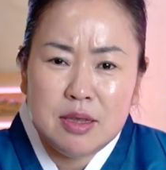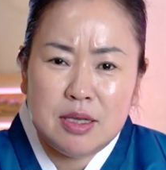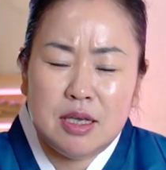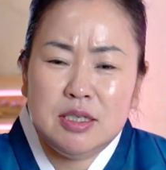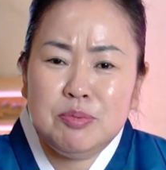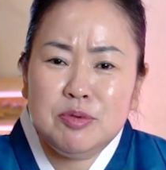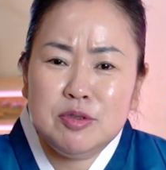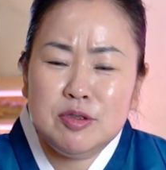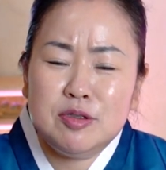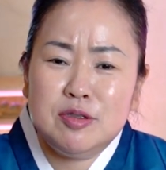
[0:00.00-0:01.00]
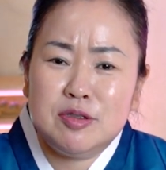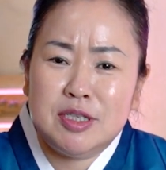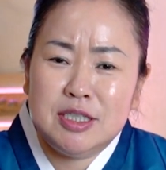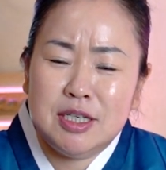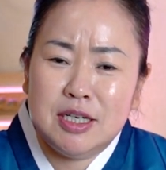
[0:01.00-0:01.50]
돼지 분들은
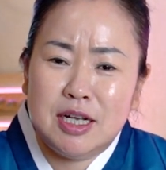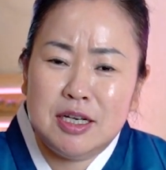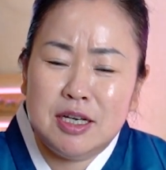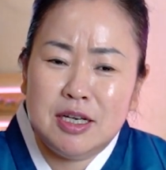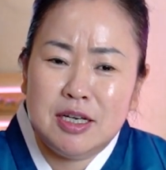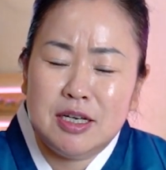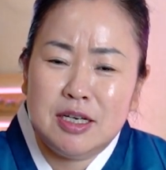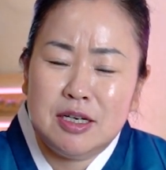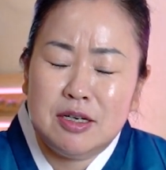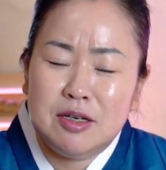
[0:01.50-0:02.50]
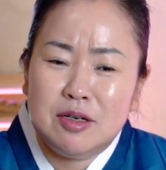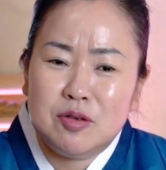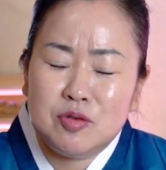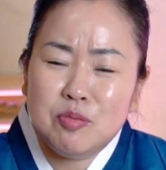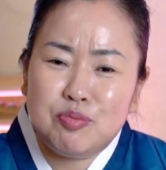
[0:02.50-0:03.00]
있잖아요.
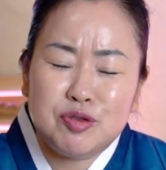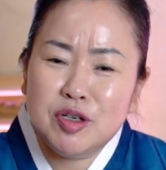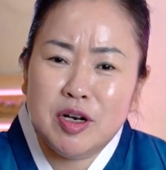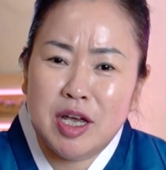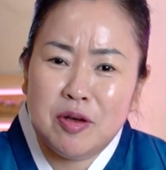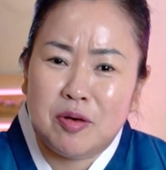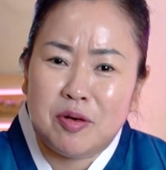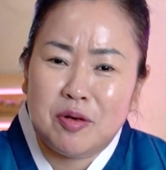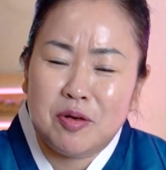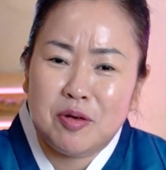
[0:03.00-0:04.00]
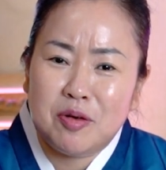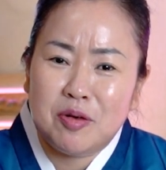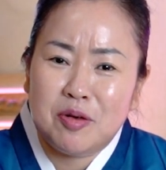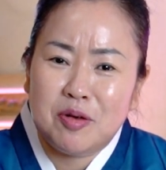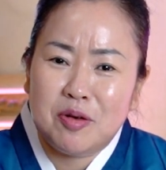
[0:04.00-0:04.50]
좀 부지런해요.
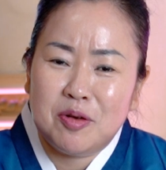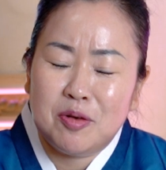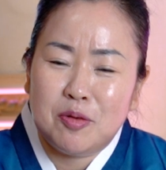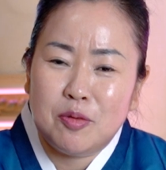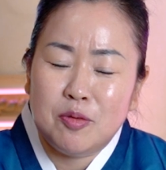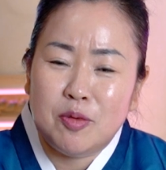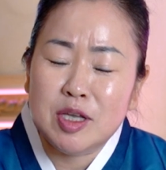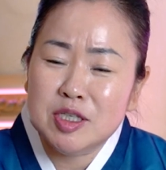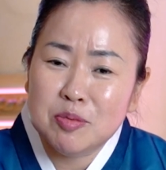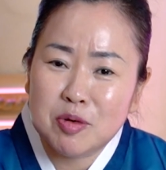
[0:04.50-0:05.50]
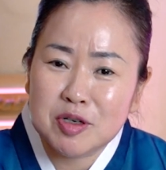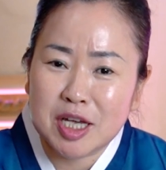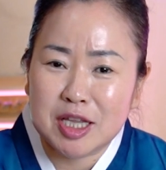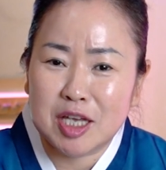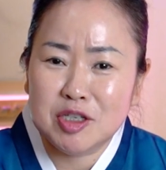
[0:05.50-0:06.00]
왠지
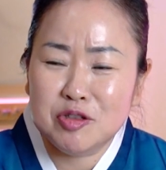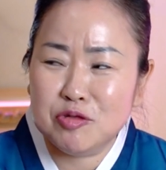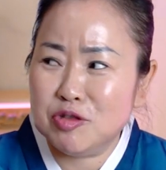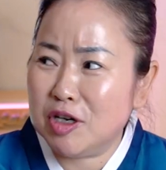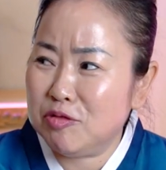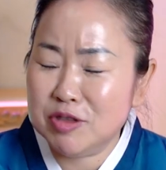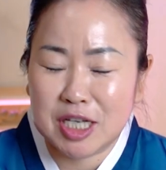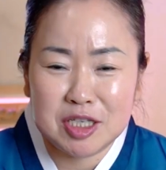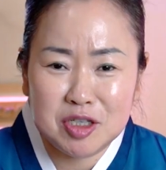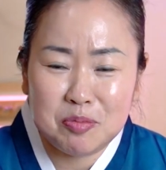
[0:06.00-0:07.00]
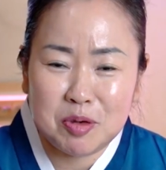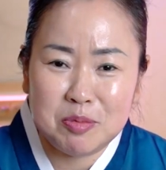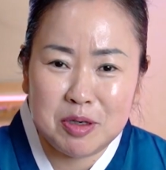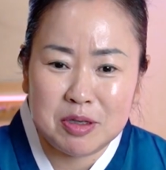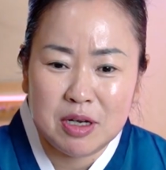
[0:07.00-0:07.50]
모르게 돼지들이 우리가 오늘 돼지를
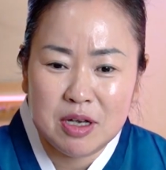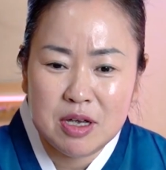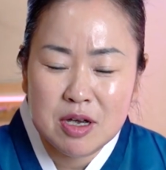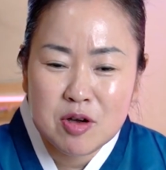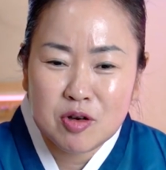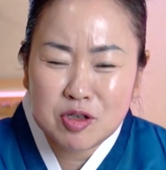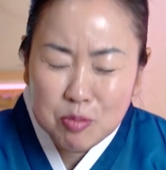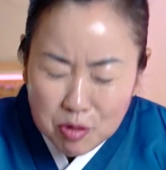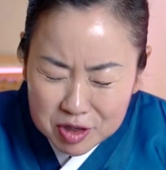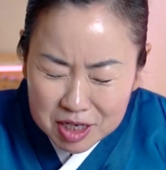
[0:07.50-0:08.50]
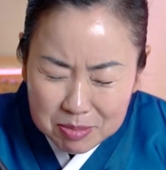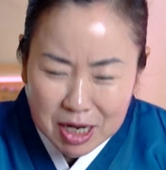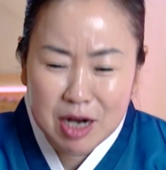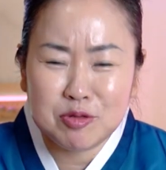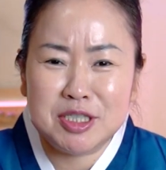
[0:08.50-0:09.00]
보면 그래서 먹기만
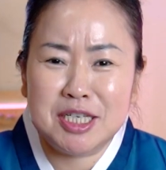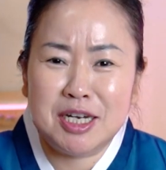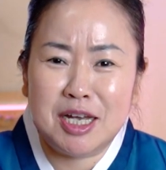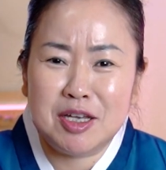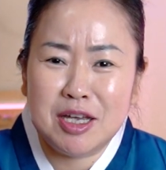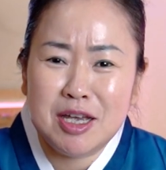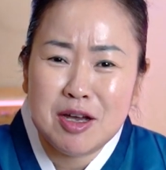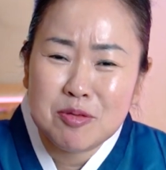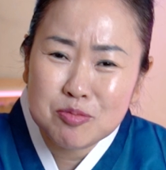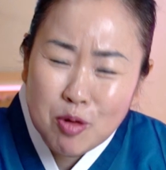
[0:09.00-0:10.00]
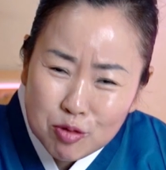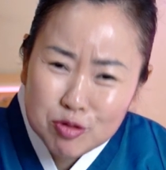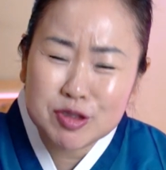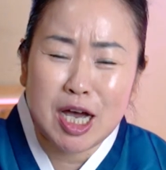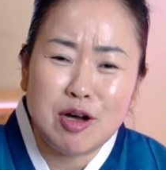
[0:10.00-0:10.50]
하고 있잖아요.
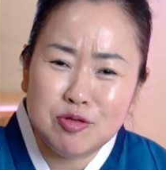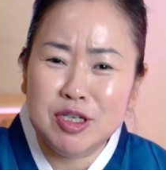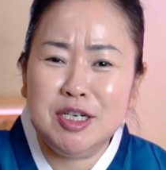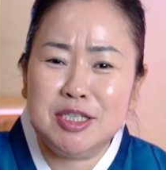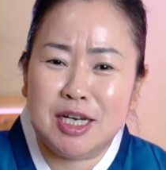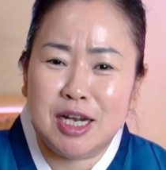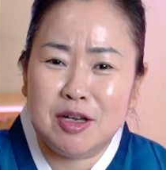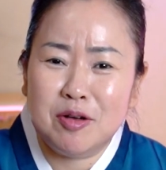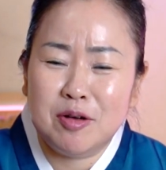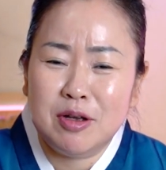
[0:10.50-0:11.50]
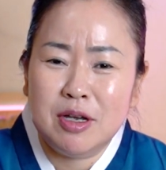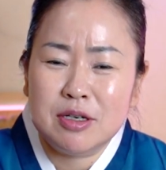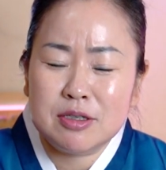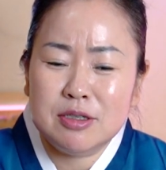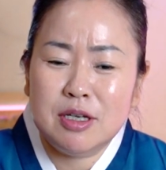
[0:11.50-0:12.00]
먹고 자고 이러잖아요.
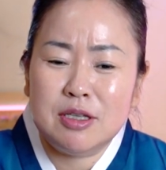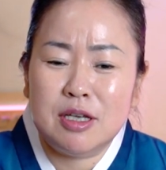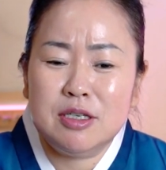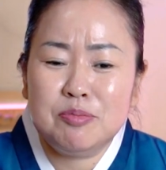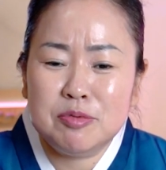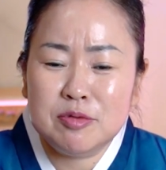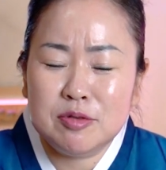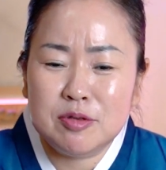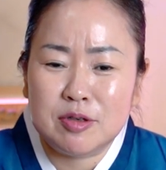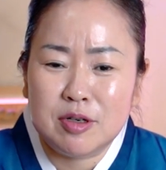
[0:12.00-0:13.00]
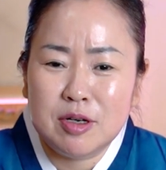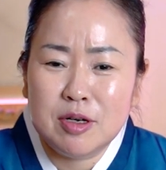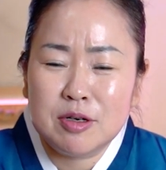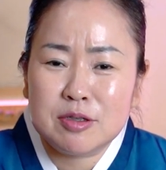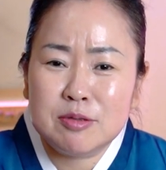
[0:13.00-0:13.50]
근데 돼지분들
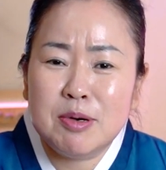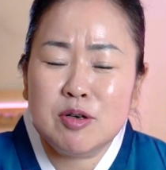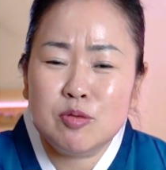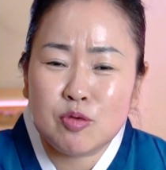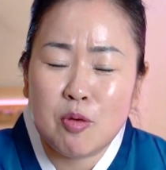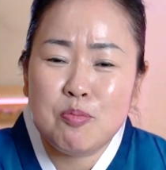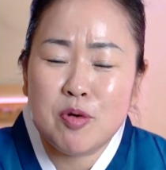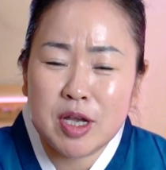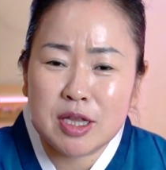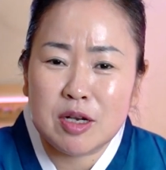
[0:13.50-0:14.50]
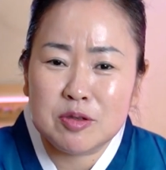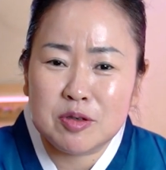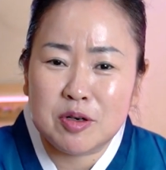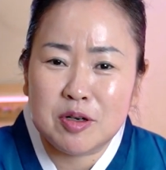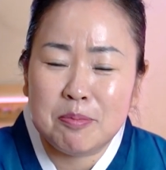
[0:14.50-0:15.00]
그만큼 돈복이 있다는
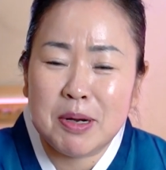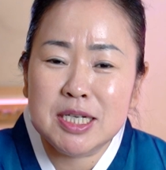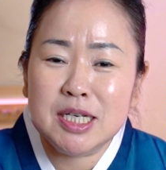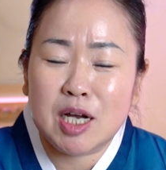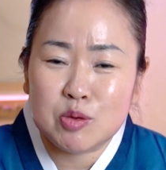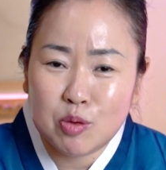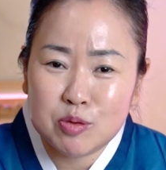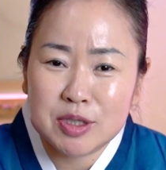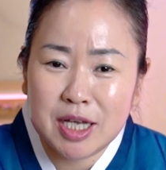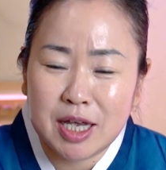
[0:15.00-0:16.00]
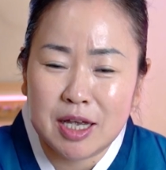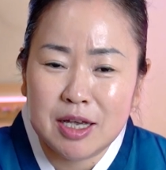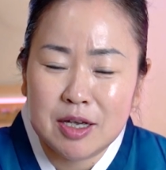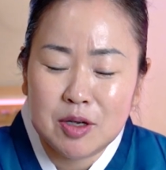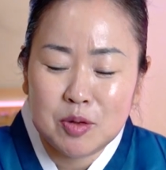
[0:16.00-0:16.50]
거예요. 팔자가 좋은데
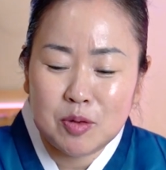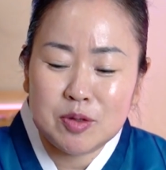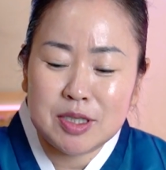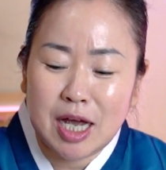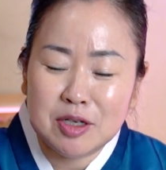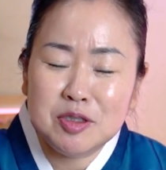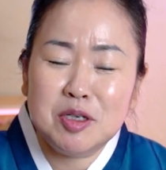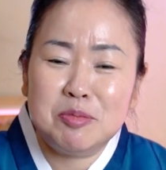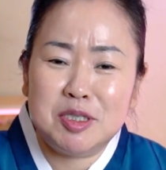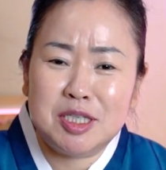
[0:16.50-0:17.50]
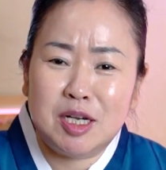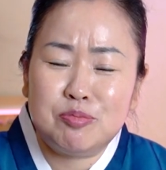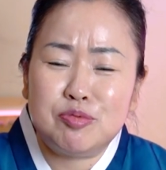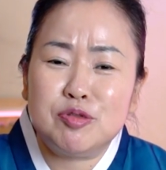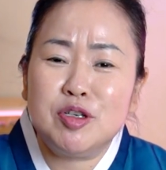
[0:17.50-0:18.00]
또 다른 점은 있잖아.
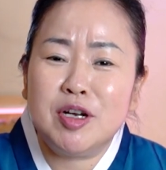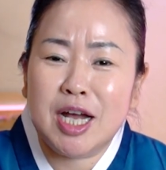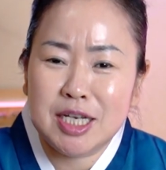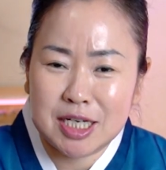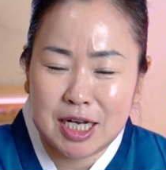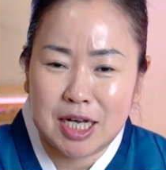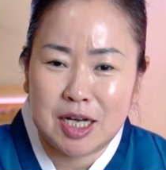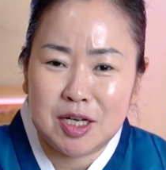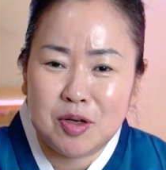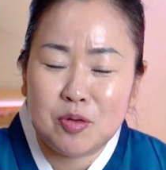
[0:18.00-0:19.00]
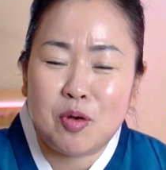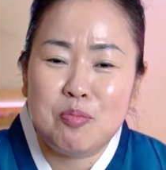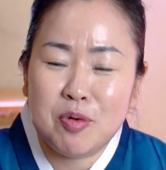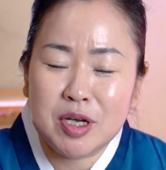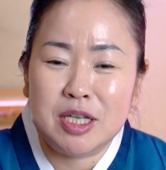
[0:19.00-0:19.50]
부지런하니까
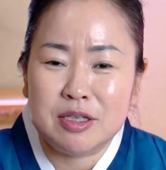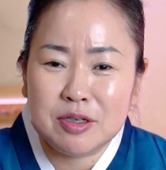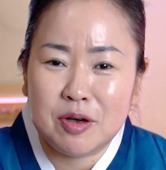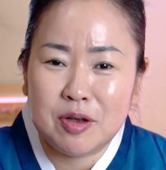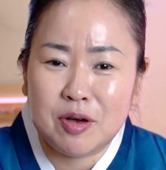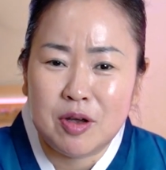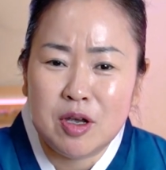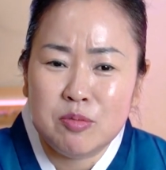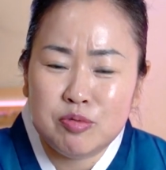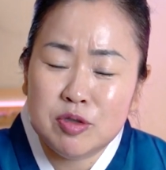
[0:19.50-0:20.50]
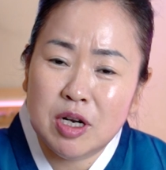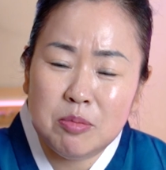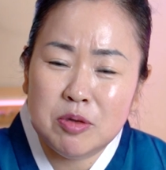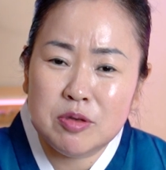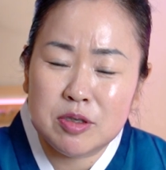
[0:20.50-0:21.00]
돈복이 있는 거예요. 부지런한
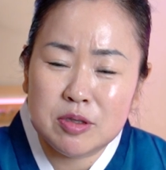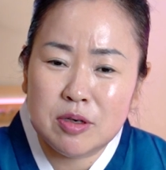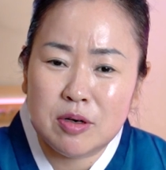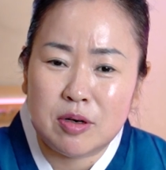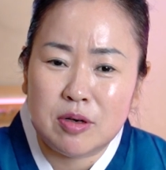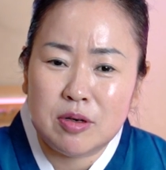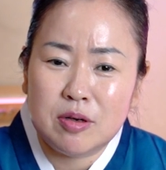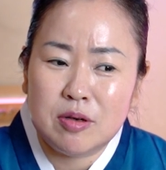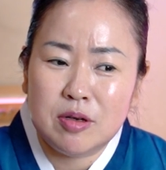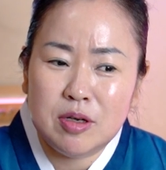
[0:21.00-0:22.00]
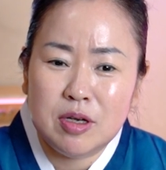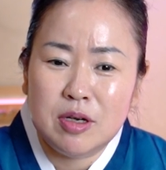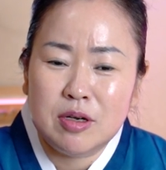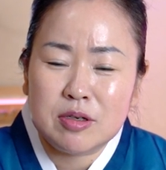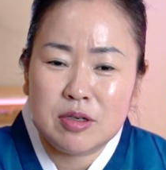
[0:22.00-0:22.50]
면도 있어요. 네?
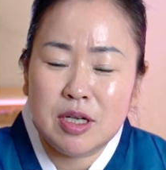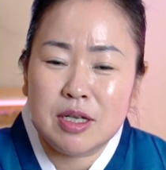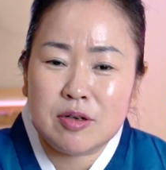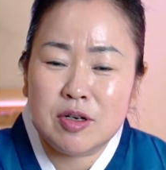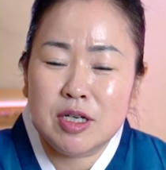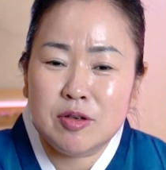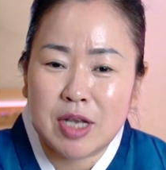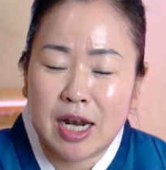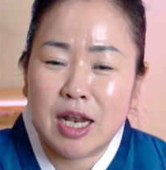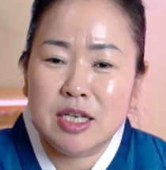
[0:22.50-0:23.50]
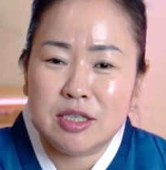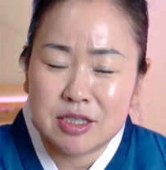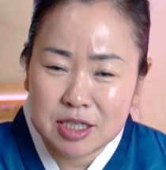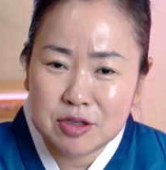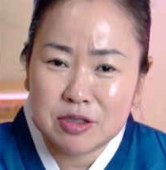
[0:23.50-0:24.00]
근데 거기도 날라리들
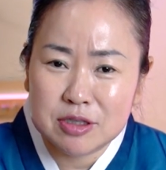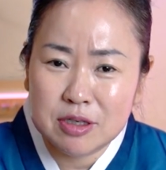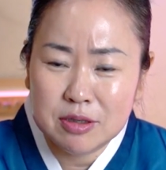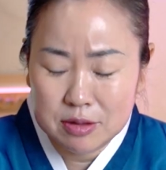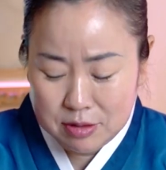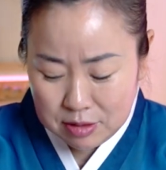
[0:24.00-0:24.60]
있거든요.